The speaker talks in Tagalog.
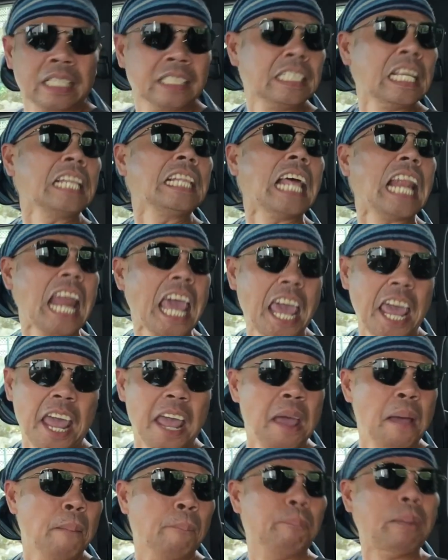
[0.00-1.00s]

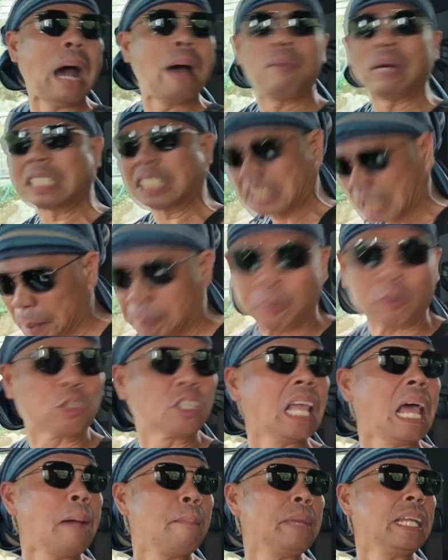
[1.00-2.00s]
Sandali. Bawat kibot
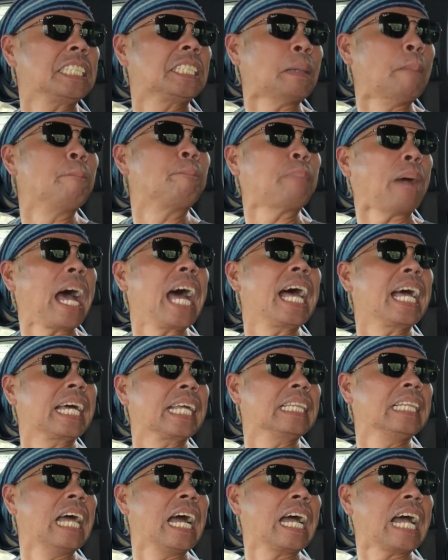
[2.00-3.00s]
namin,
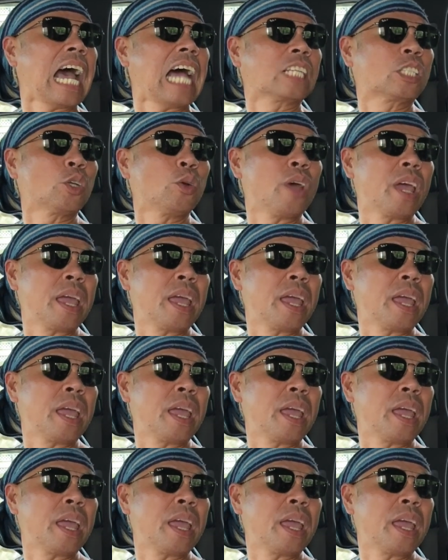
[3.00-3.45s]
sampakagad ng kaso